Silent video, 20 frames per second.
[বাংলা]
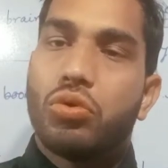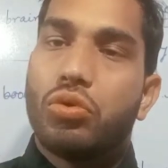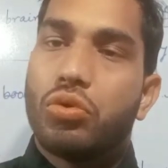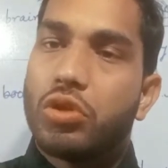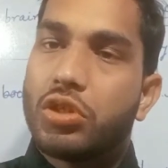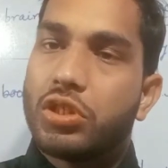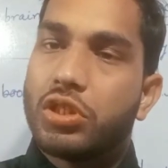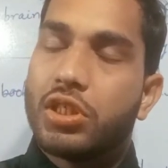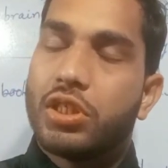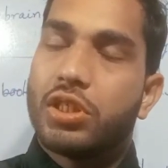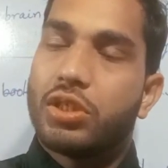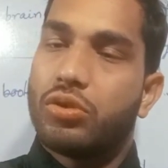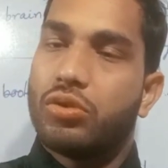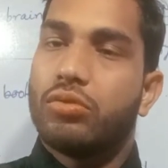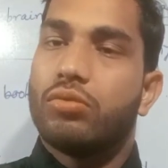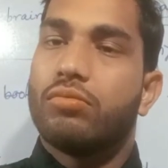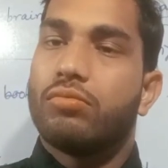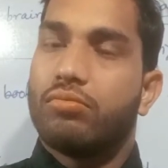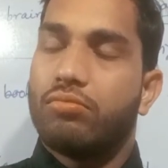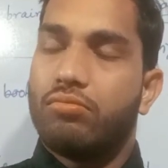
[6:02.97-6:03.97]
ও করেছে
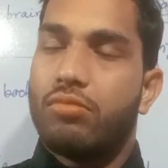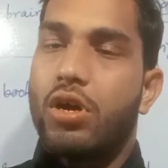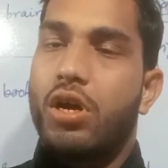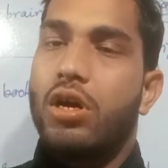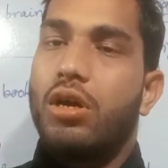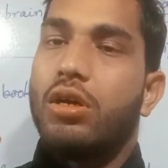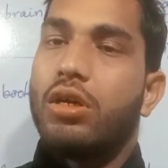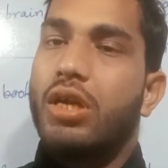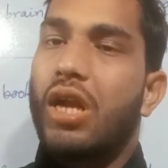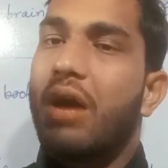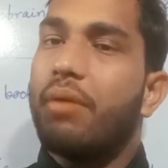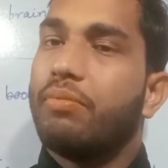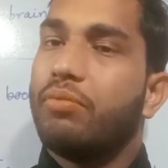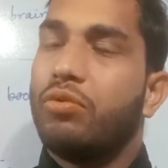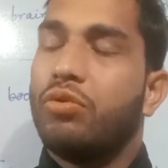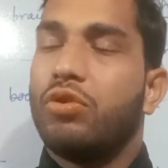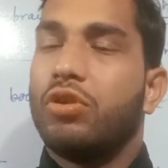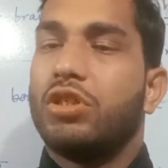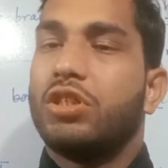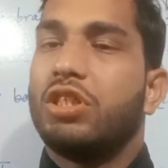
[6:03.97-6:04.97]
বা রাম
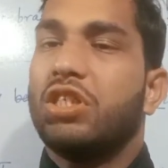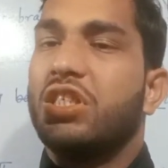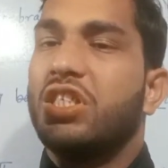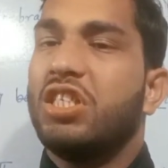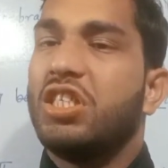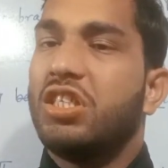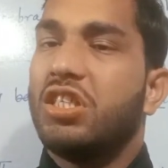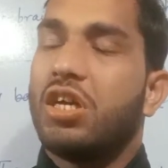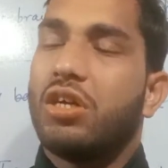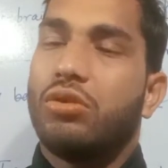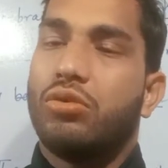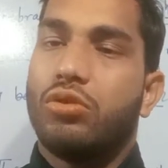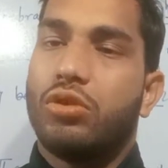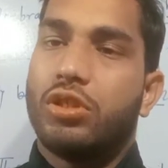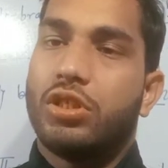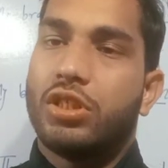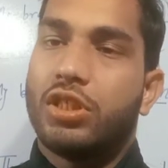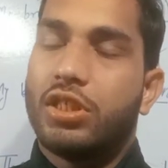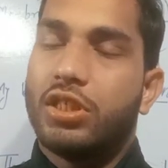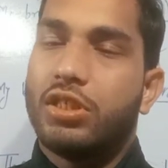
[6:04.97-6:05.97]
করেছে রীতা
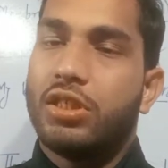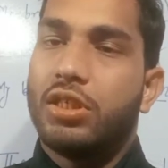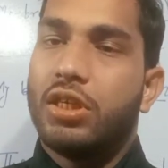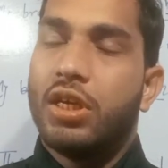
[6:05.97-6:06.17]
করেছে